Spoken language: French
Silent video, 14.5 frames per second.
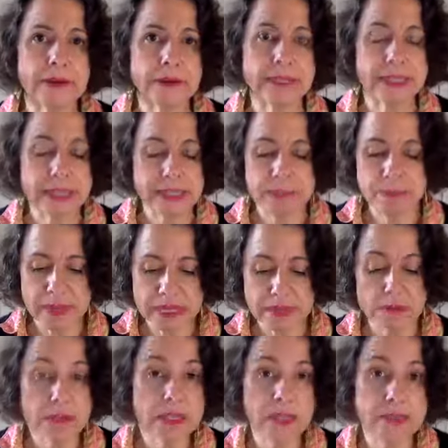certaines
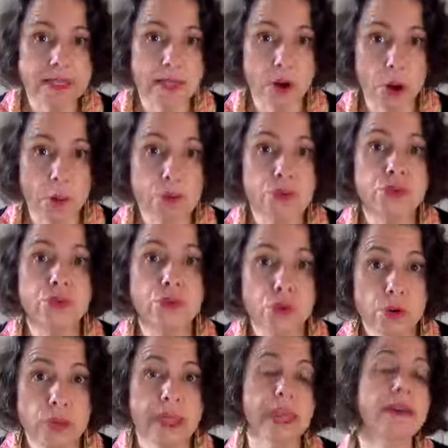personnes ça, ne leur pose
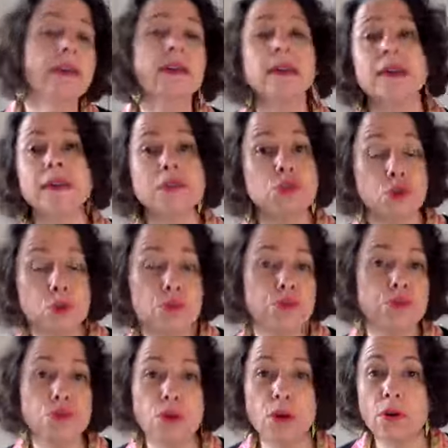aucun
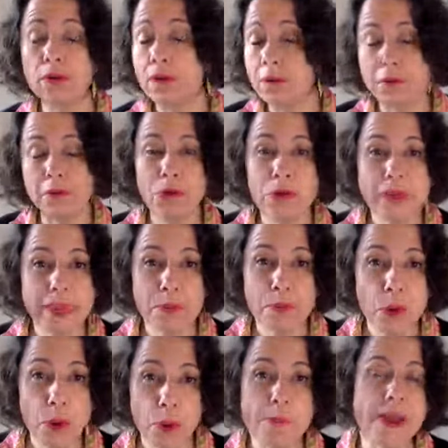scrupule, aucun
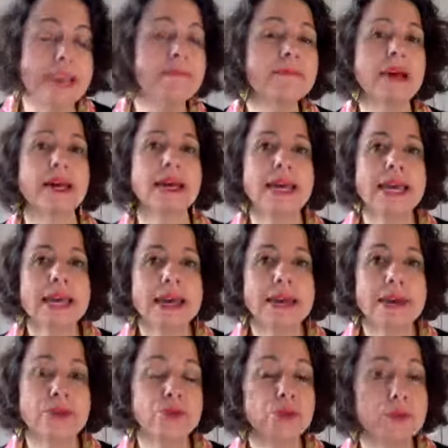problème
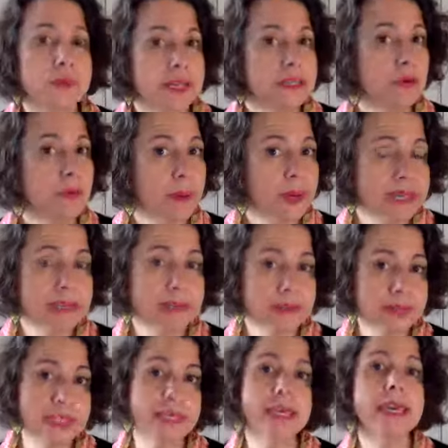de ne pas se
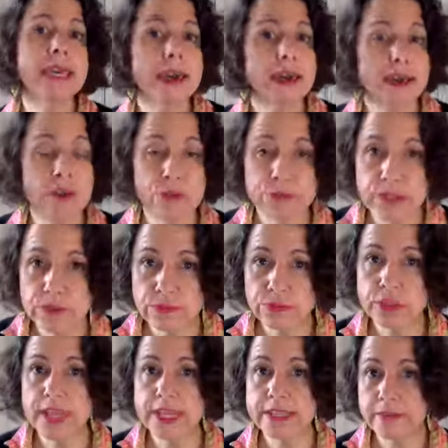présenter à un rendez-vous
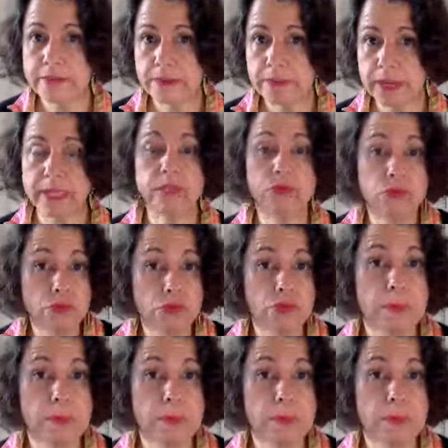qu'elles avaient pris, donc de